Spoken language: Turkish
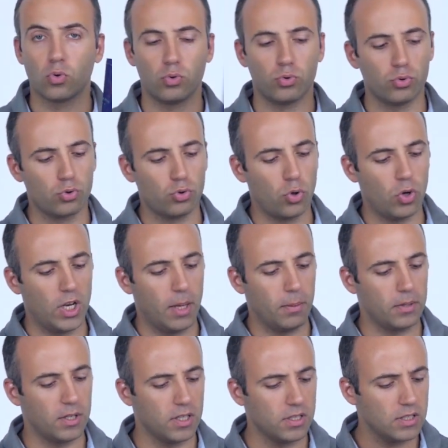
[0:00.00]
olduğunu
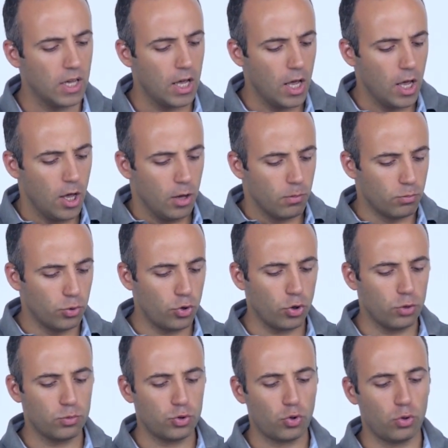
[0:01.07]
söyleyebiliriz. Bu
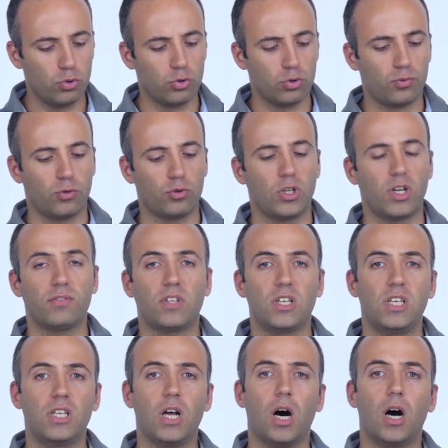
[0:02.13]
görmüş olduğunuz fotoğraf da
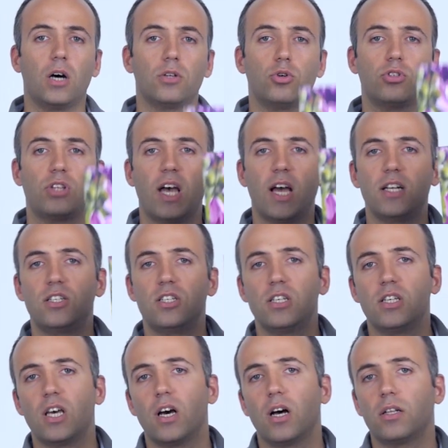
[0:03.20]
yine A4
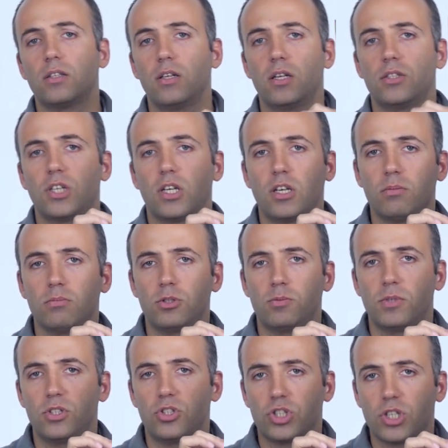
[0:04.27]
LG G6 ile çekilmiş
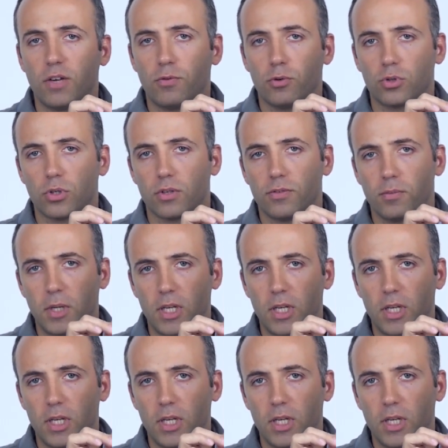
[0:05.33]
bir çiçek fotoğrafı